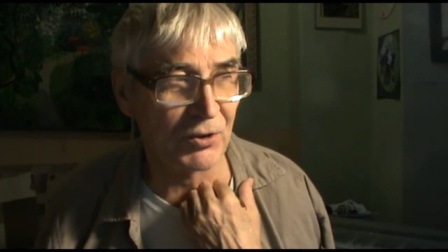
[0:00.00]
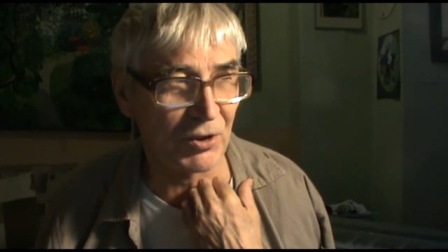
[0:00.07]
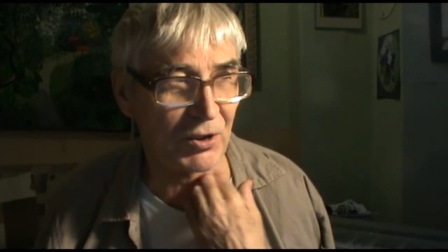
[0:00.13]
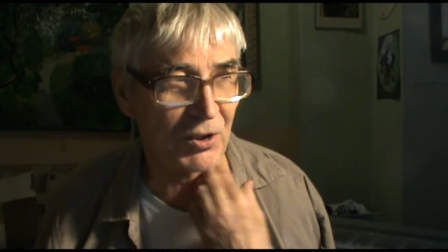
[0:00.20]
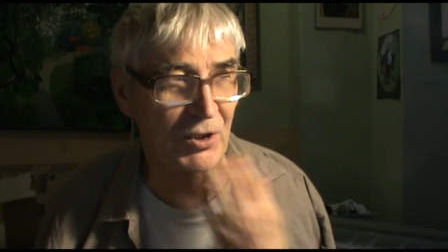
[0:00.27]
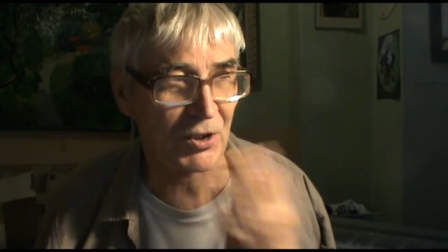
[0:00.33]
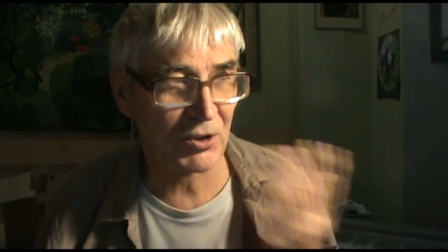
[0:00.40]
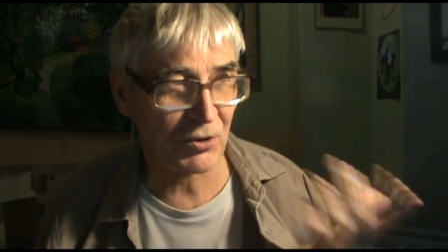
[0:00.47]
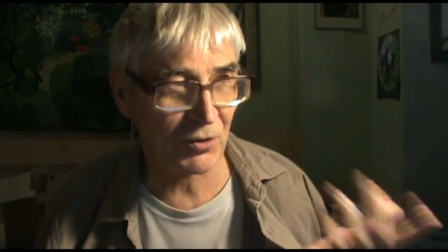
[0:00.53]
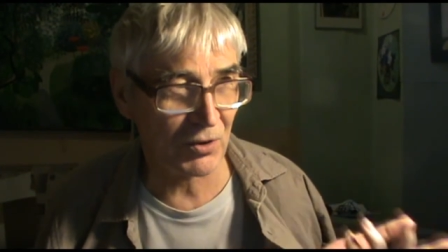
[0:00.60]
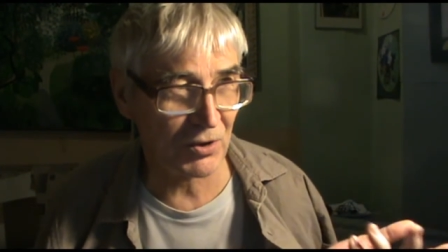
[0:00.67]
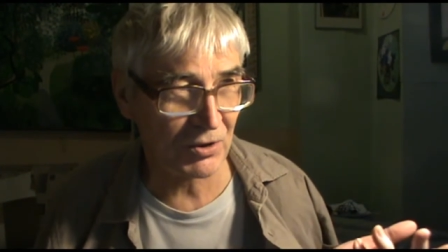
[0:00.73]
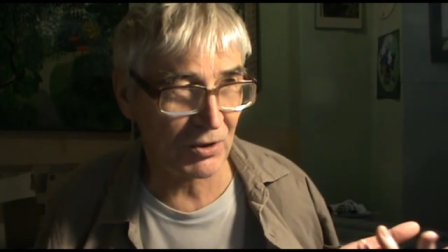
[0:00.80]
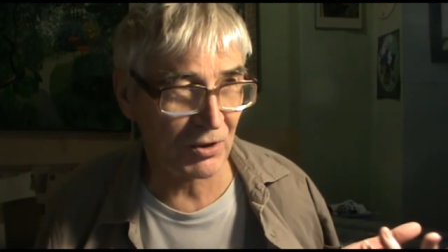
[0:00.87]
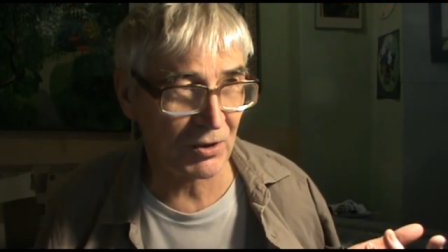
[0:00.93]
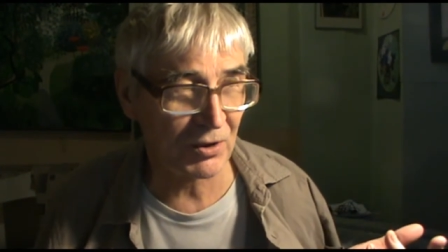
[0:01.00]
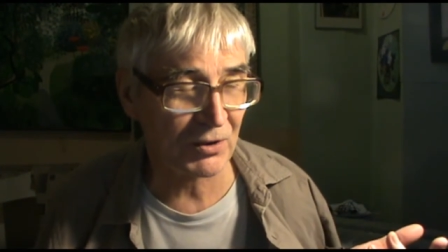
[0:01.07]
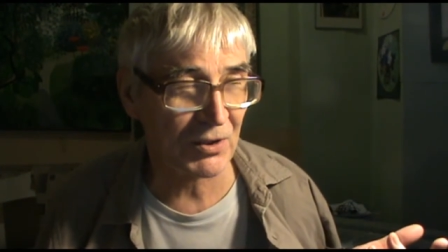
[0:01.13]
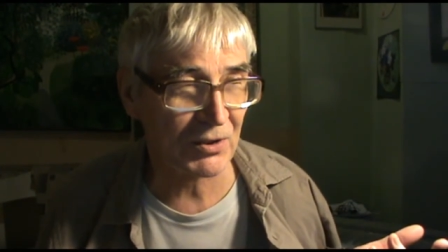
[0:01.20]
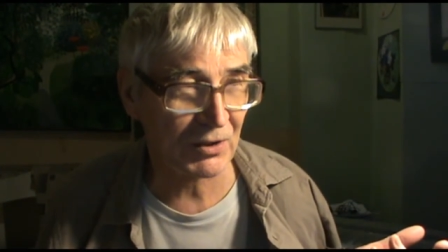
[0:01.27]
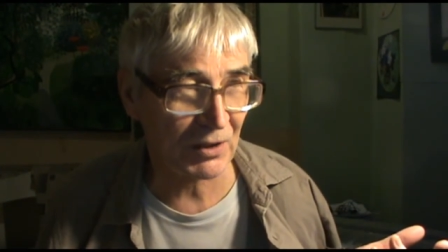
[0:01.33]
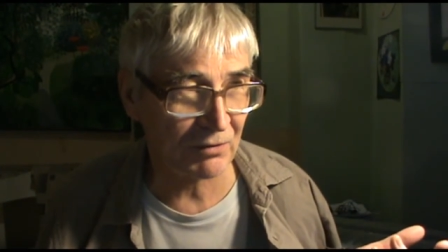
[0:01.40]
это хорошо, если это
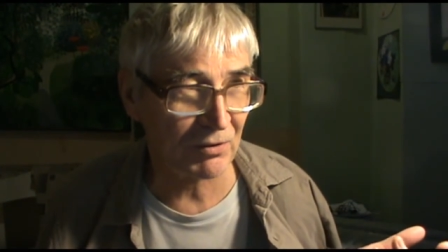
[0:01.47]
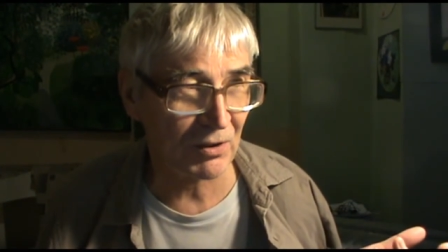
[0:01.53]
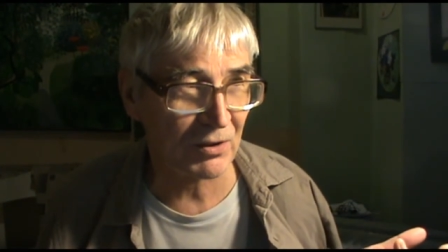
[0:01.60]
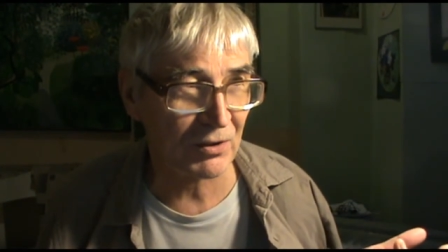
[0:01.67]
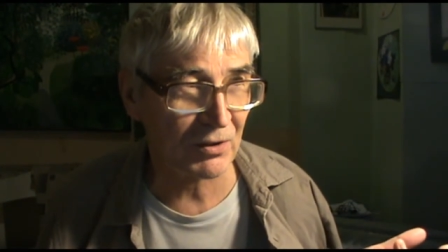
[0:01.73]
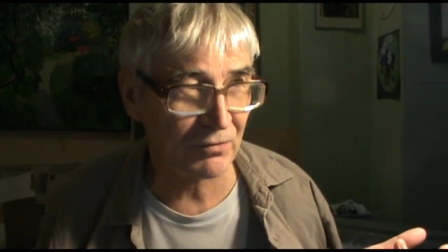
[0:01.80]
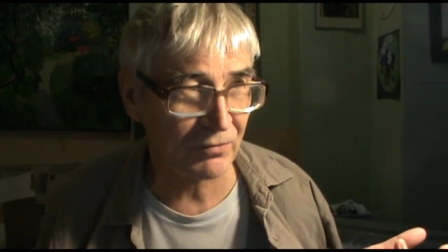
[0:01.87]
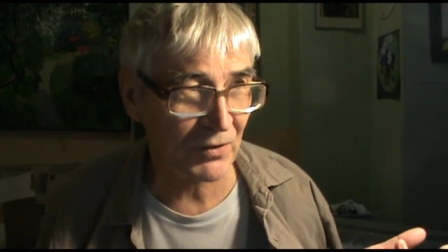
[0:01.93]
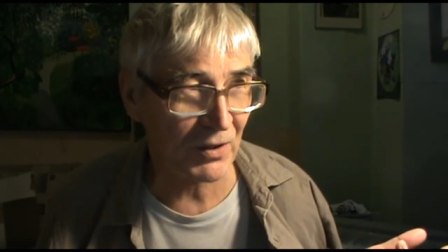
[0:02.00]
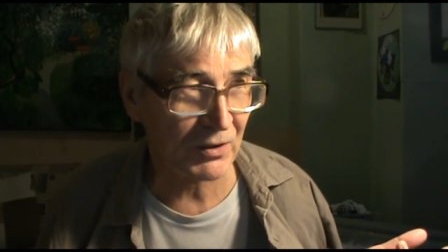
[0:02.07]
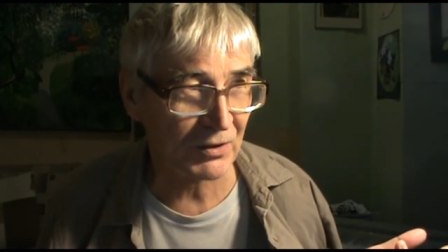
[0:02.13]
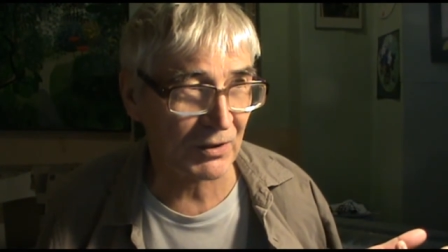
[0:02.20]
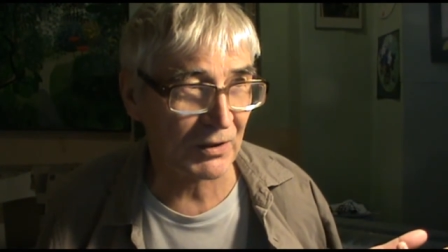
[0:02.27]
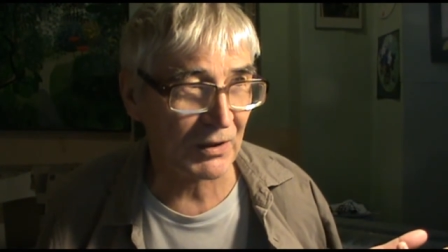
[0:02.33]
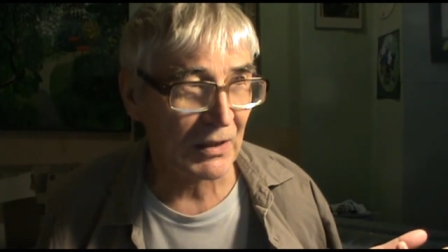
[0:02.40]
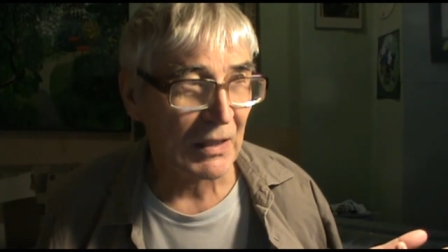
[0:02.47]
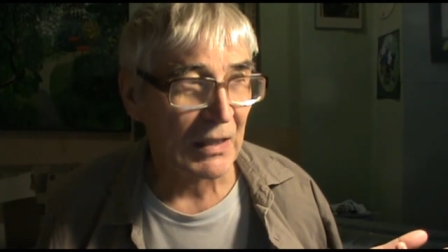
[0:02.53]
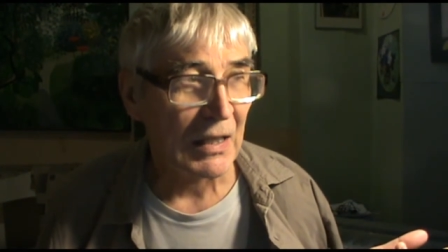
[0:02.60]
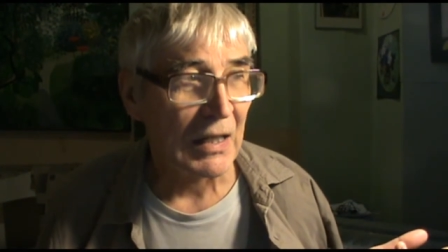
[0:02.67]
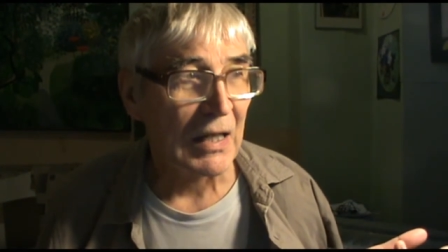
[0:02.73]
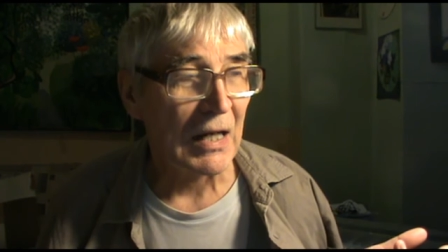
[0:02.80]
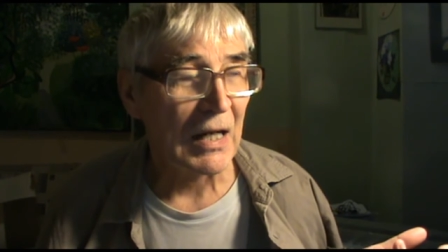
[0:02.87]
достоверные факты.
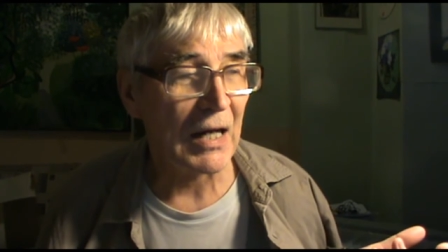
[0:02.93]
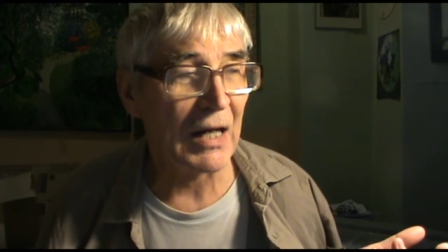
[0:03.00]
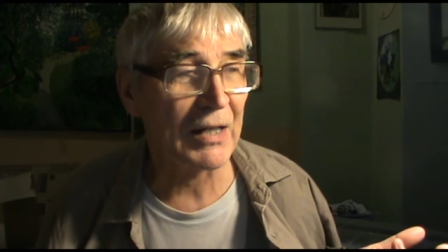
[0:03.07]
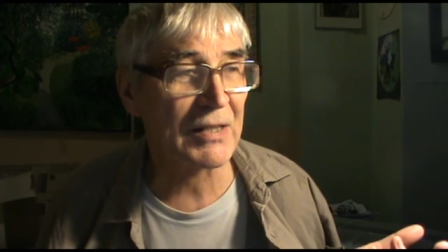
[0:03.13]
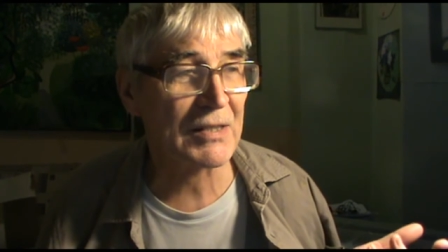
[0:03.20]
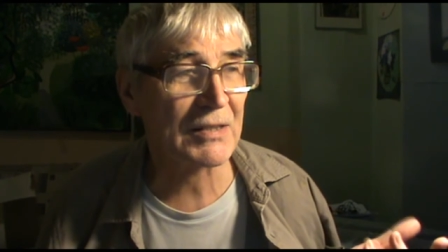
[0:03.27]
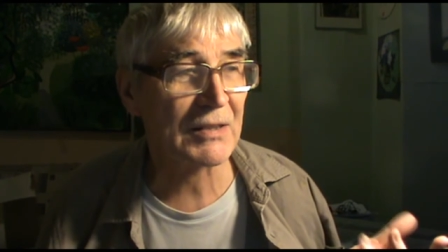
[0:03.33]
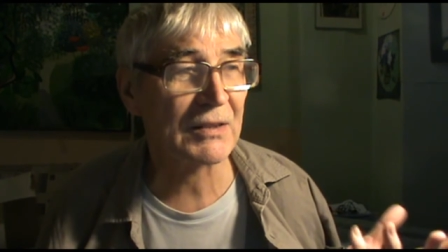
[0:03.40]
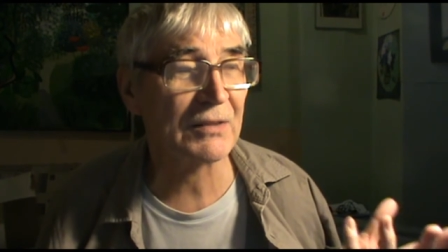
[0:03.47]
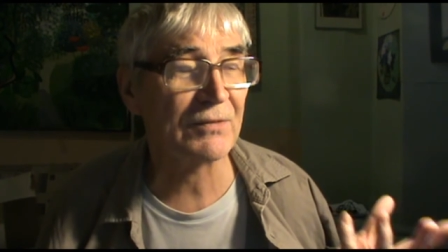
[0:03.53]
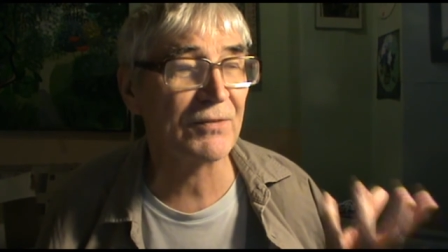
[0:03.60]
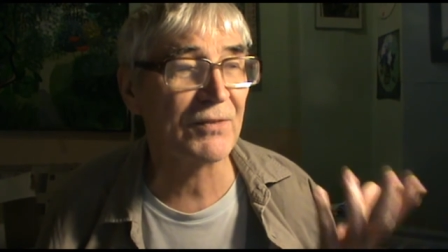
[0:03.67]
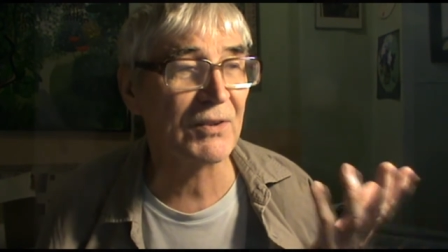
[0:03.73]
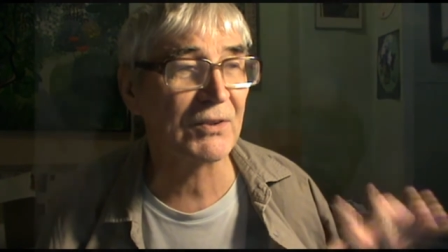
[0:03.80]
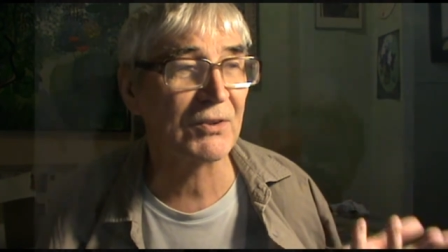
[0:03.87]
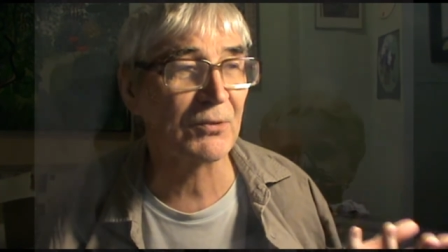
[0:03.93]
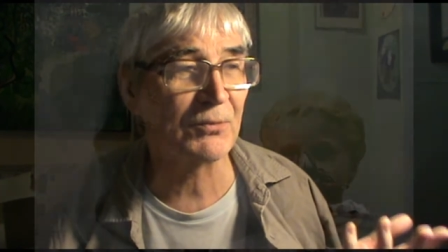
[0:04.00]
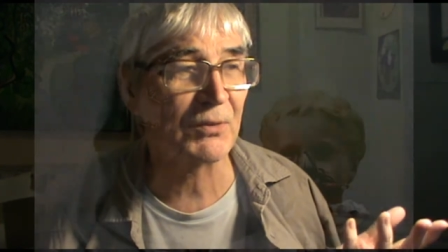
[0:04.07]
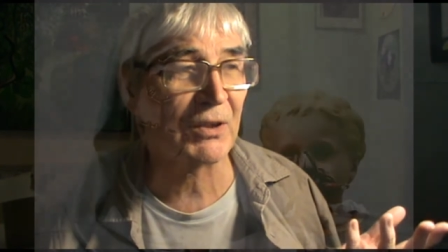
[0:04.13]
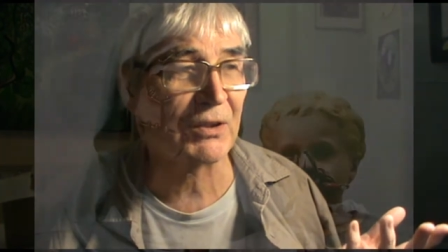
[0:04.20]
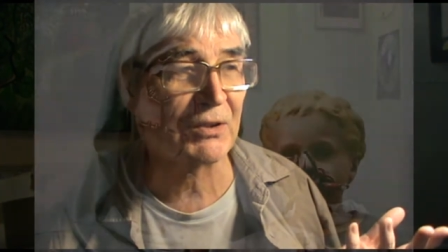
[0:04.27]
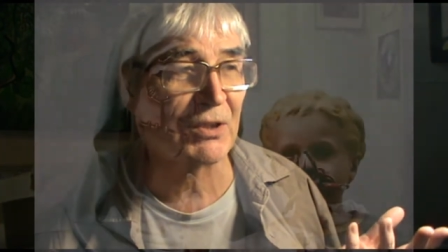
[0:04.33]
А если это выдумки